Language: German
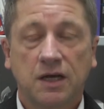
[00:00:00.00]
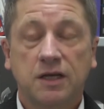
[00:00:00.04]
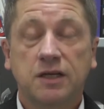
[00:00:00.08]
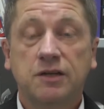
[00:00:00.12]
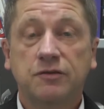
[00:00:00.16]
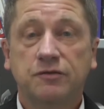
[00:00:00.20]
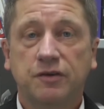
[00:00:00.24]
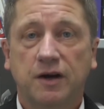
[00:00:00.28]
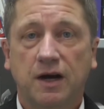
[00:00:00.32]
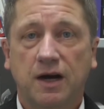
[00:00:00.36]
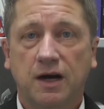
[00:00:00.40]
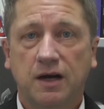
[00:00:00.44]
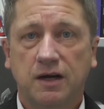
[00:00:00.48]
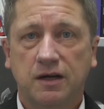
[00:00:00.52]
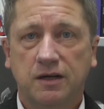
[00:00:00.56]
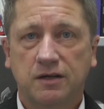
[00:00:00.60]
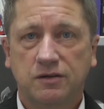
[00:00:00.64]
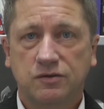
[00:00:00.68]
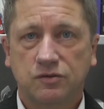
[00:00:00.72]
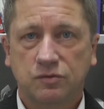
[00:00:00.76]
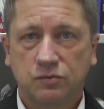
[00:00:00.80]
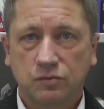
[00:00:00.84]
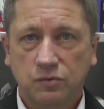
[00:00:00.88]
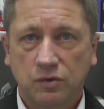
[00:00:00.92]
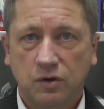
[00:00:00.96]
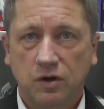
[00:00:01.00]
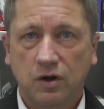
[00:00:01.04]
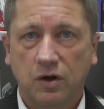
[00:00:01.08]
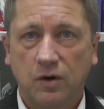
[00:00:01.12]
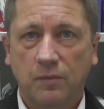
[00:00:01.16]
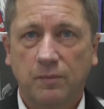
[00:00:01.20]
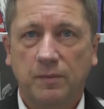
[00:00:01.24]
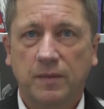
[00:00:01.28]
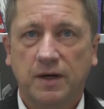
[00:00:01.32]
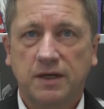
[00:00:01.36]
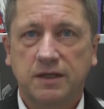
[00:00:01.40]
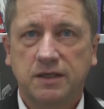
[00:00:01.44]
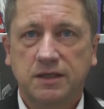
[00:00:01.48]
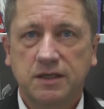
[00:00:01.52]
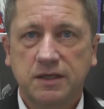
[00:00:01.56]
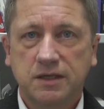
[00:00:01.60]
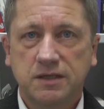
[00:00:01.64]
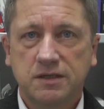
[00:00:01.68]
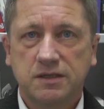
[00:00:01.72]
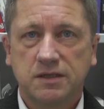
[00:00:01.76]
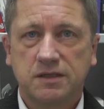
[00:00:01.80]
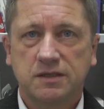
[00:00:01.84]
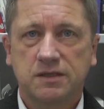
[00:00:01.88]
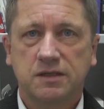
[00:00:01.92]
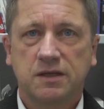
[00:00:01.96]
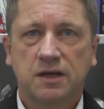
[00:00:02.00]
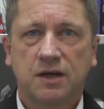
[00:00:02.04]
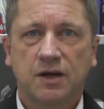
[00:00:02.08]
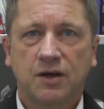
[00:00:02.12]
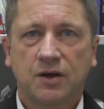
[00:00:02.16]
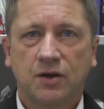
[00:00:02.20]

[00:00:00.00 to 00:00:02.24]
Die Frage ist nur, ob man dieses